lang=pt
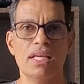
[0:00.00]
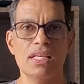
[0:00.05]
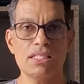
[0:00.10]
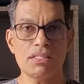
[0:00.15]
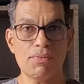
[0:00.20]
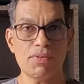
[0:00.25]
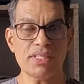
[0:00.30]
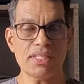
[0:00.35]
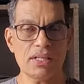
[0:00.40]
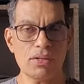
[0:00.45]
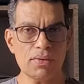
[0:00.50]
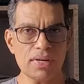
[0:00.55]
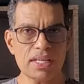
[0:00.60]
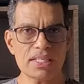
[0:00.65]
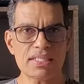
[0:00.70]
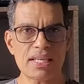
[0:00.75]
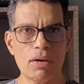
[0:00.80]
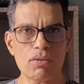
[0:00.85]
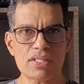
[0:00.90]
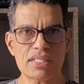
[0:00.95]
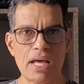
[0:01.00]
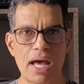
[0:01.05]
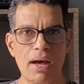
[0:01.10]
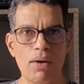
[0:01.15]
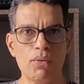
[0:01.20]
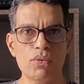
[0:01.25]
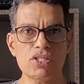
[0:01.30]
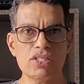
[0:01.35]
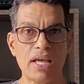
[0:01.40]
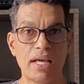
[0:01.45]
E se você não quiser
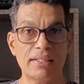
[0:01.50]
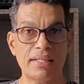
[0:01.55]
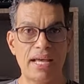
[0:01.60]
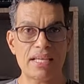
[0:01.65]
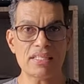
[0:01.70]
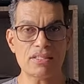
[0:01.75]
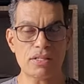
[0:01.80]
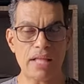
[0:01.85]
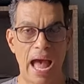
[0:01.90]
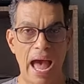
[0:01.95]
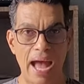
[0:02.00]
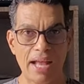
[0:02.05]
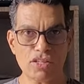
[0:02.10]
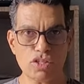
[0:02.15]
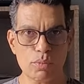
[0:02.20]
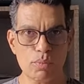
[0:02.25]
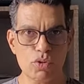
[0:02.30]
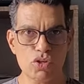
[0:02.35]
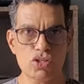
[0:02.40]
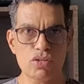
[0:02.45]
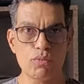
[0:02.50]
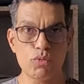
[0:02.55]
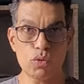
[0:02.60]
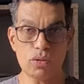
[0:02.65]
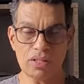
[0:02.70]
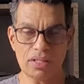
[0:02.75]
usar os canais Atmos no